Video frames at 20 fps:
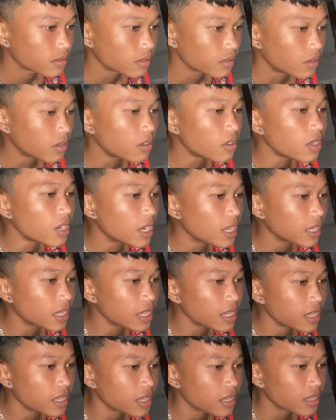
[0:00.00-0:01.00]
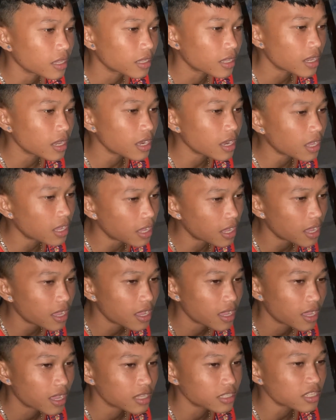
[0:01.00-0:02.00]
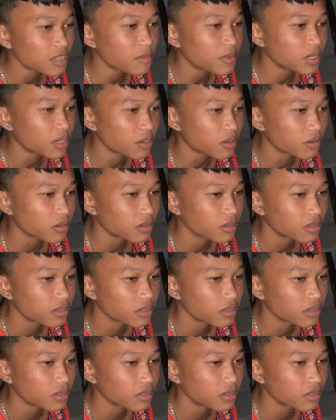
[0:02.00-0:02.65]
Oh, lagi. Kaila ka. Asa man ron.